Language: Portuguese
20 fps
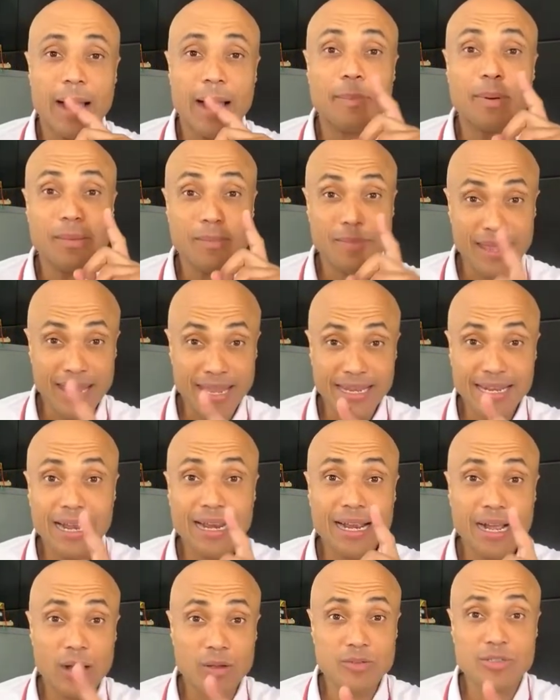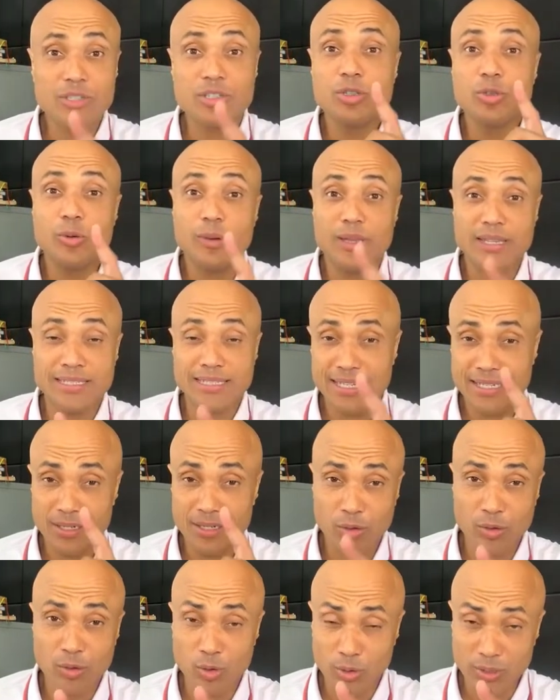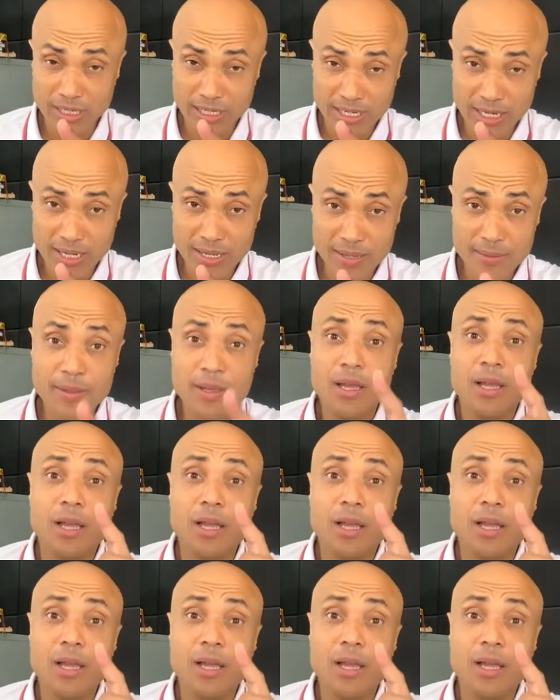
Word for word: A primeira causa de doença renal crônica